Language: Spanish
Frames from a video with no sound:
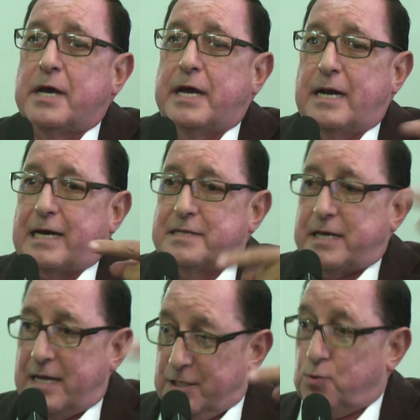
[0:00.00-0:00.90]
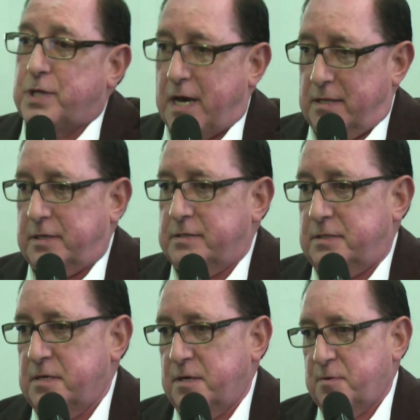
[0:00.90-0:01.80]
en la cantidad de
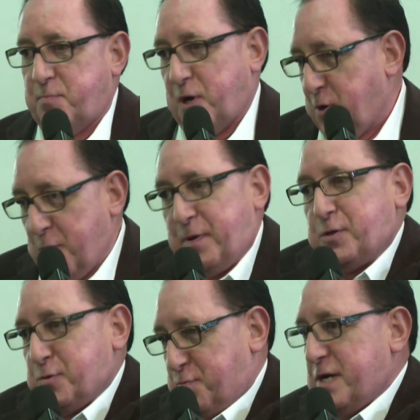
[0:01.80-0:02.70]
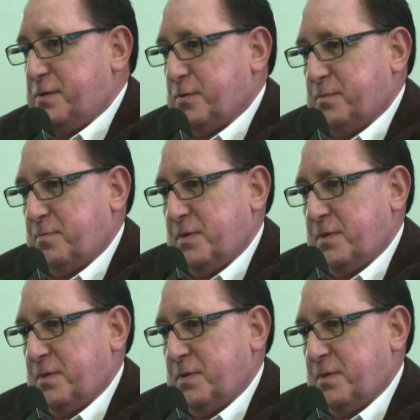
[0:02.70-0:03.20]
estudiantes, pero no el presupuesto.